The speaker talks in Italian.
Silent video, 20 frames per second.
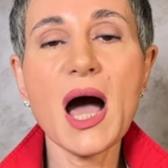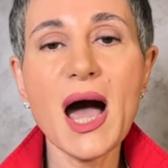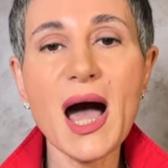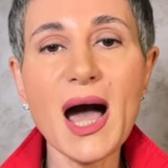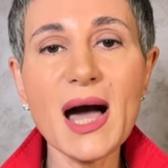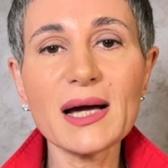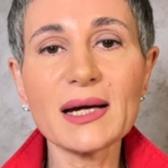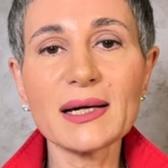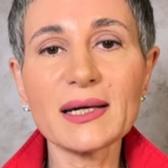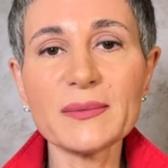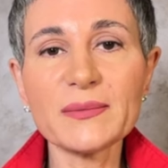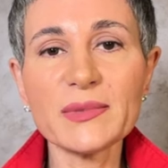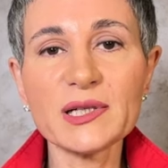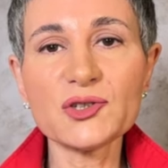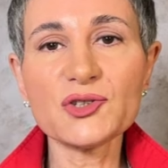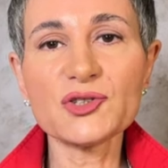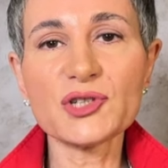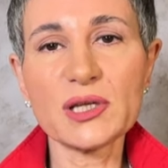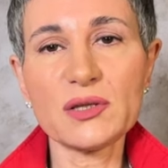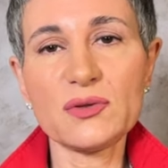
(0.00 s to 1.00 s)
anche
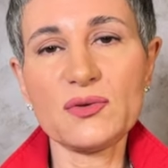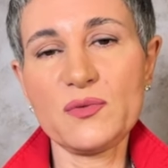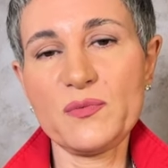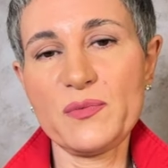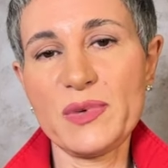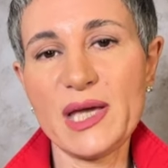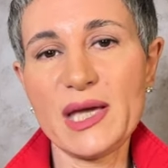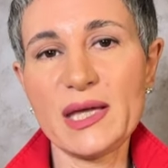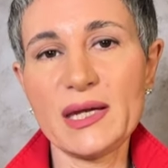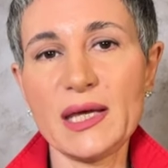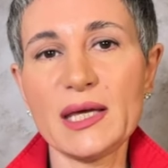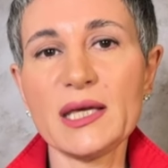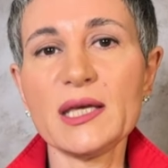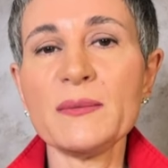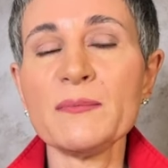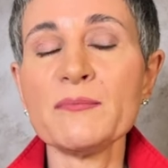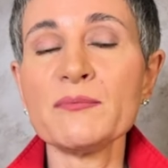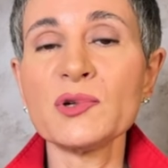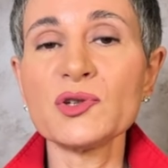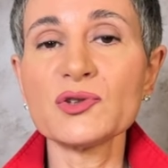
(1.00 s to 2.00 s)
mangiando bene,
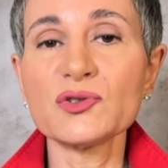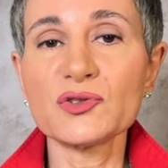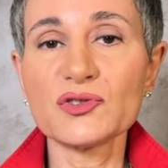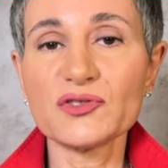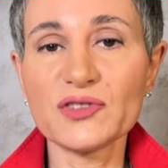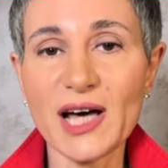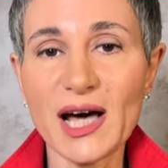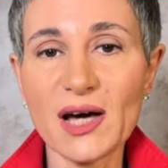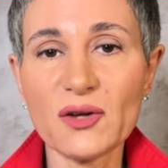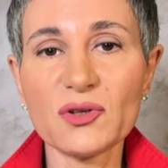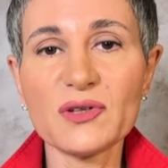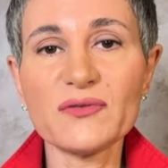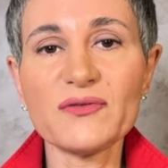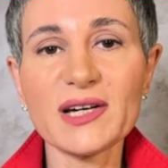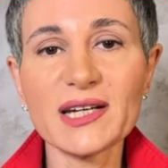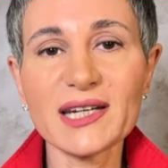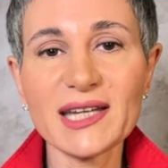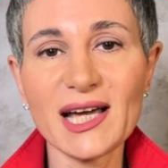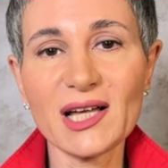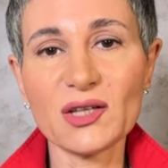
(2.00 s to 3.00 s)
in modo sano e
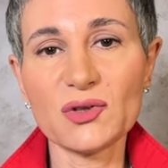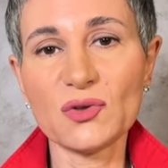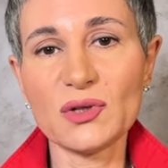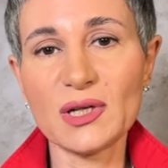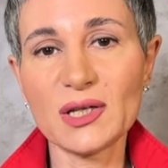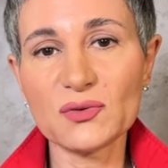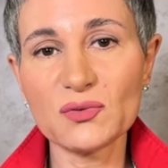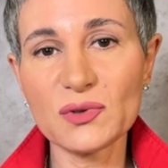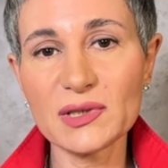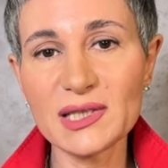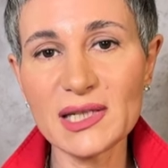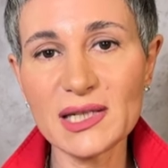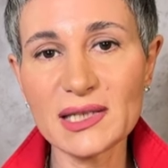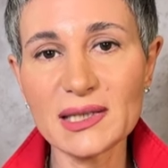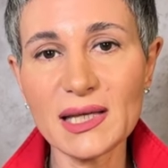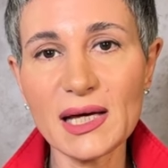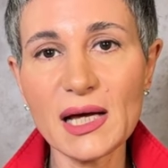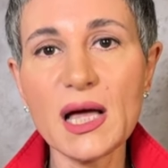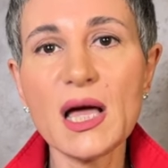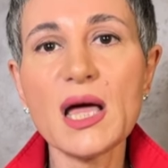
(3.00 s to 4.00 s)
variando la tua
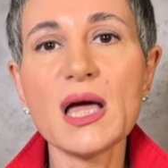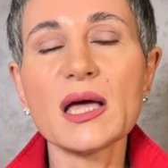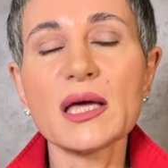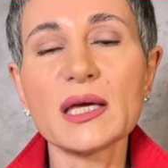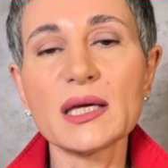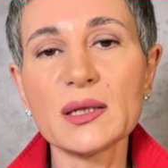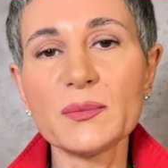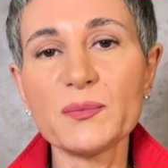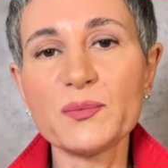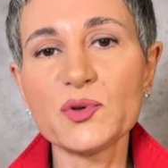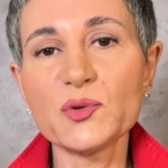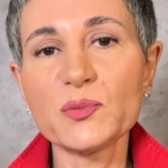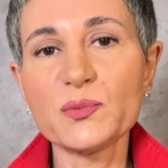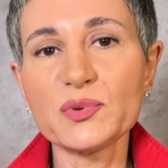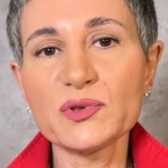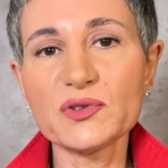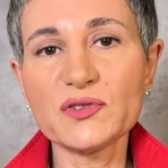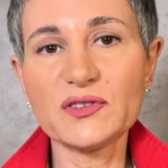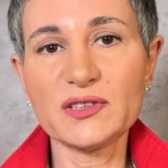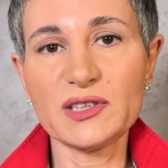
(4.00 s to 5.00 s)
dieta il più
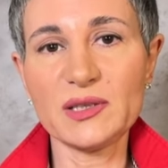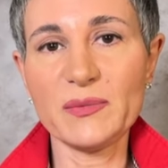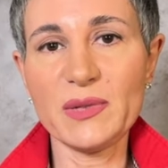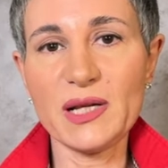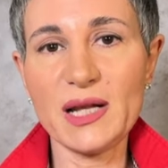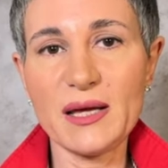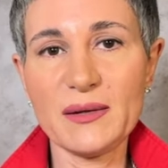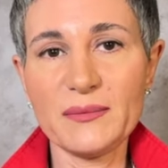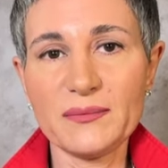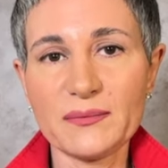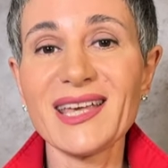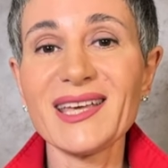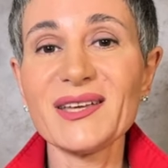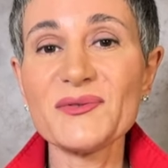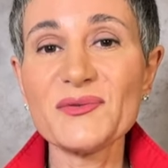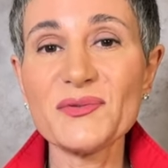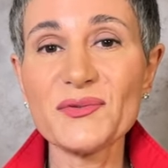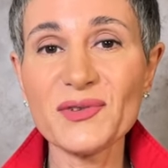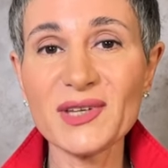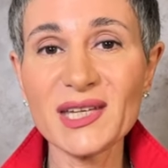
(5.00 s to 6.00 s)
possibile.
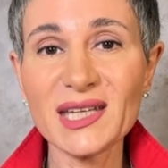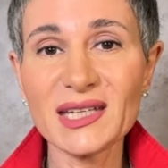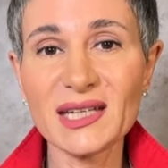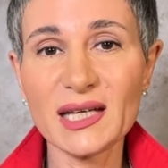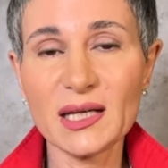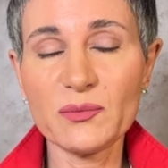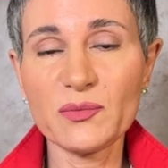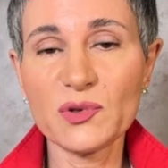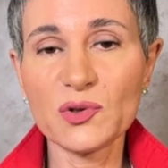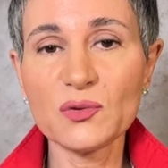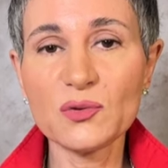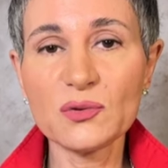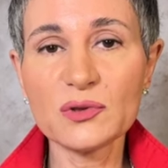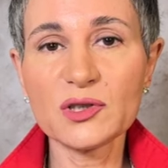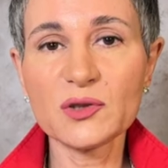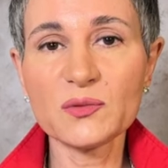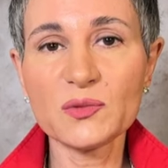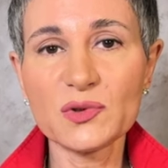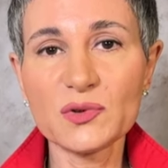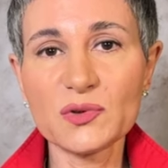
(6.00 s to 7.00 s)
Infine, il mio
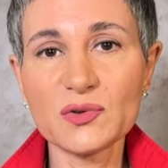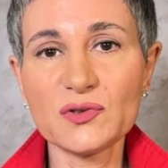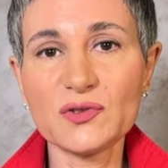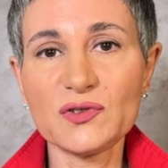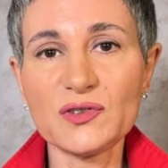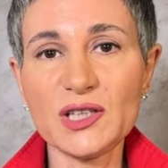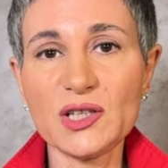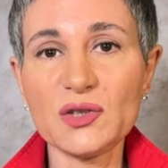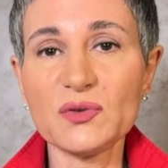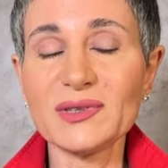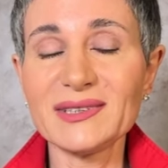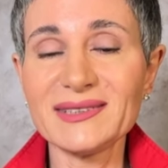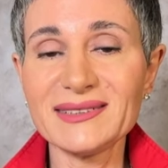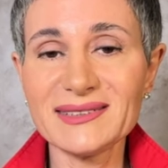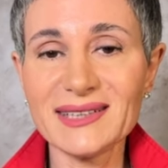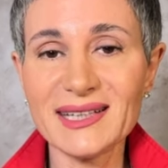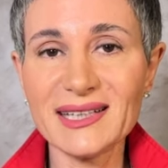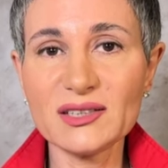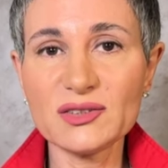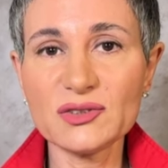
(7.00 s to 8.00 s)
ultimo consiglio, il
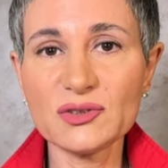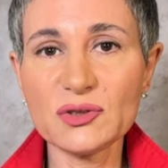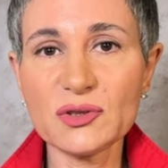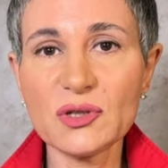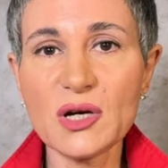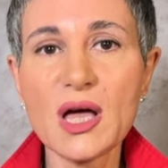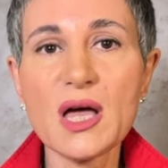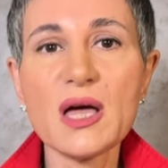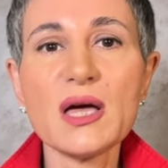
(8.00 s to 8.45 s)
sesto,